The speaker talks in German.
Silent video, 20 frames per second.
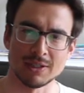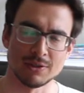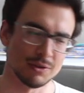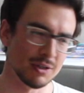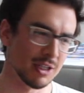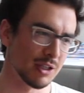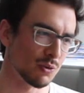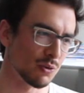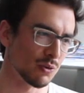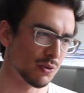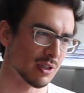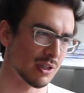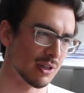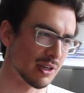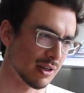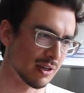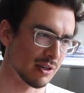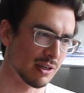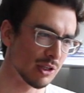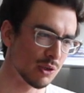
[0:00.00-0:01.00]
Also nicht, unter
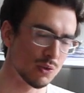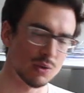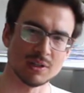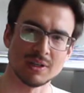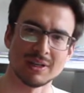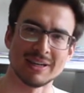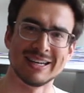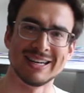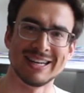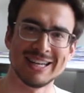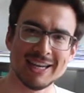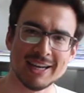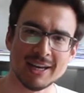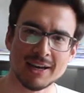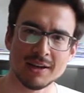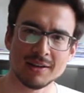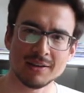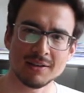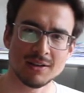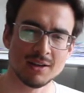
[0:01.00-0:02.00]
den, nicht nur unter den
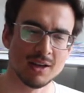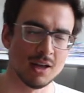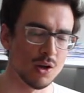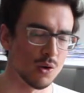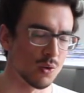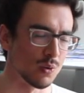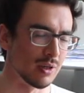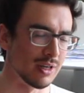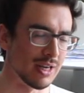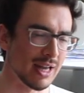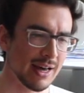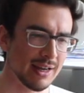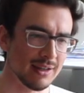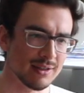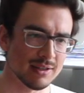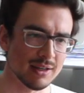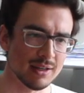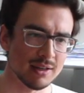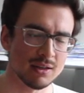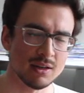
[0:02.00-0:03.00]
Lehrern und
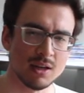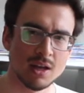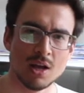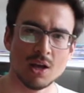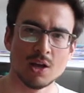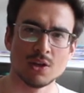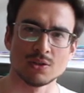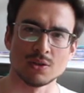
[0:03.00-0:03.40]
Leitern,